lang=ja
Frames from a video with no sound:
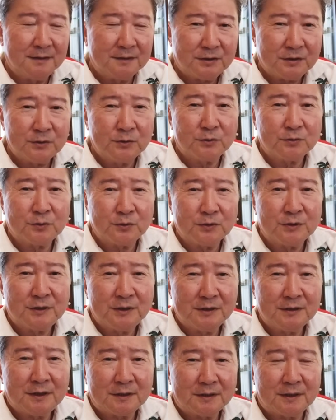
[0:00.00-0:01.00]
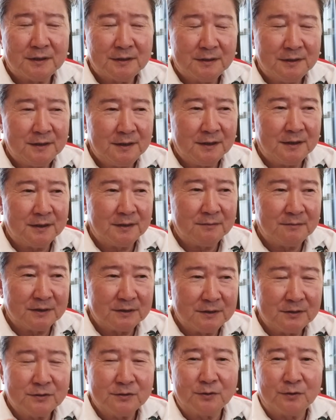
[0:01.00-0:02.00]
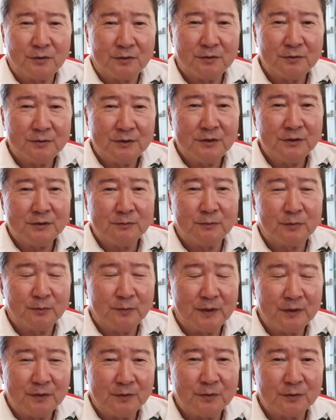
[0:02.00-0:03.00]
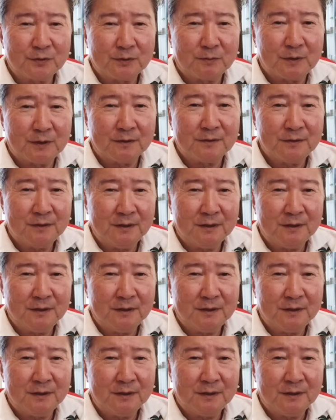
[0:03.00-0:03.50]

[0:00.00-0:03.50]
仕事をしていただいて、実務を勉強してもらっ